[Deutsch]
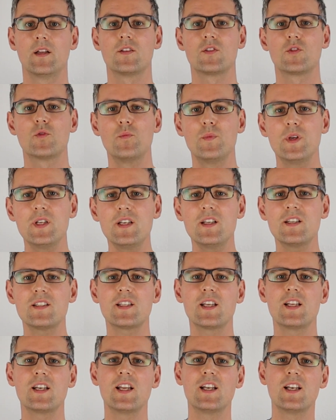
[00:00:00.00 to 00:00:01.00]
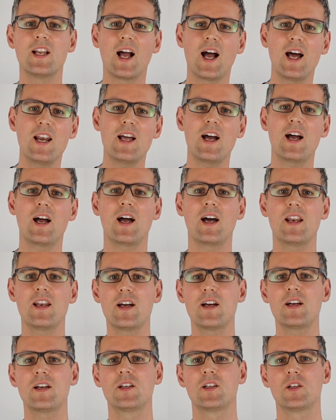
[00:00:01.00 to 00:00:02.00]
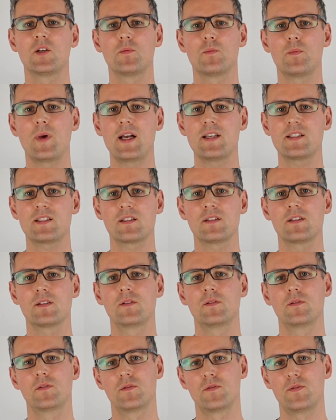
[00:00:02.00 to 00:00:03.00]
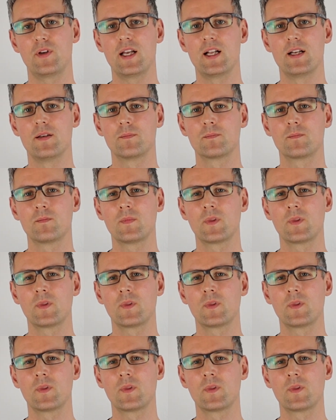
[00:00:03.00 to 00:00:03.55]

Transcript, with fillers: Zumindest in den aller, allermeisten Fällen.